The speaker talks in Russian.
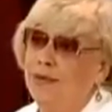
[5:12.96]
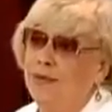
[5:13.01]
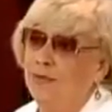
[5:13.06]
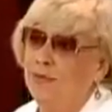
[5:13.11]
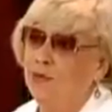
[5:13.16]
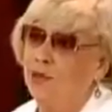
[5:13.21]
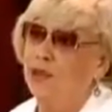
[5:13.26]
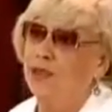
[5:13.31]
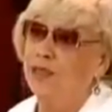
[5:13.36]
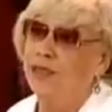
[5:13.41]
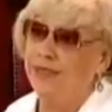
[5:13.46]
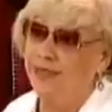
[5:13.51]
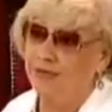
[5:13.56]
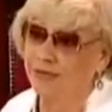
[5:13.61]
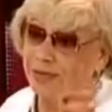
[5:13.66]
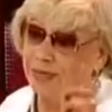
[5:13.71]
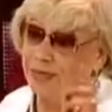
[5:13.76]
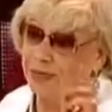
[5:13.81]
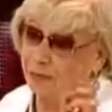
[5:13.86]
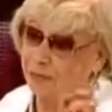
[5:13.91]
после
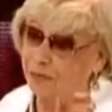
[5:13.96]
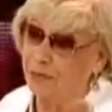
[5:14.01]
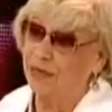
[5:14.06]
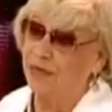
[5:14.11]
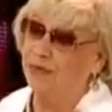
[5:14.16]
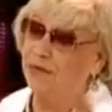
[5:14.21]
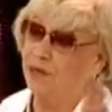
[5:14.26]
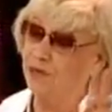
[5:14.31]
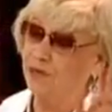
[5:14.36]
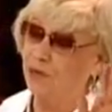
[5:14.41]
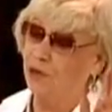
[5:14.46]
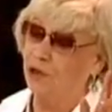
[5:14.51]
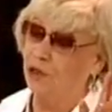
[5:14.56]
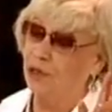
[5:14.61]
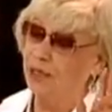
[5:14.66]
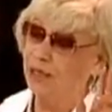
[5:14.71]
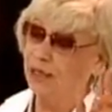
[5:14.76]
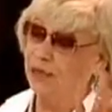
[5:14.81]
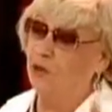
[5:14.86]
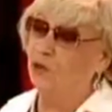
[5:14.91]
своих первых вот
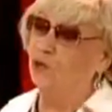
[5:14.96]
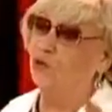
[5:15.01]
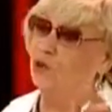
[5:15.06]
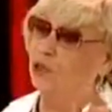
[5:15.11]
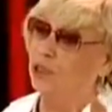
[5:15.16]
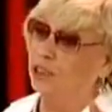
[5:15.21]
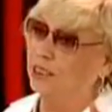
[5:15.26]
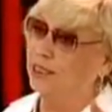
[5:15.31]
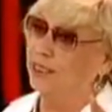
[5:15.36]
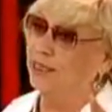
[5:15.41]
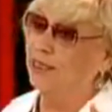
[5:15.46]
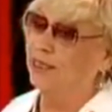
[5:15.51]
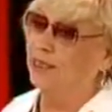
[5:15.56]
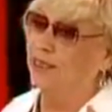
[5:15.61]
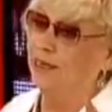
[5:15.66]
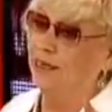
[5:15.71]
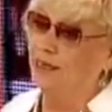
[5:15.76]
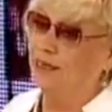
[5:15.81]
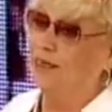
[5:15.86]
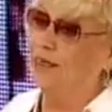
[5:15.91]
юношеских,
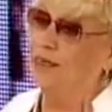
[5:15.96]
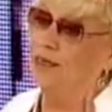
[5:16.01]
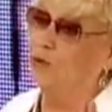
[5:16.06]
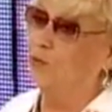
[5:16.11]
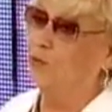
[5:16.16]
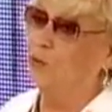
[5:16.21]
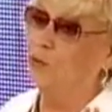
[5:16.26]
я вам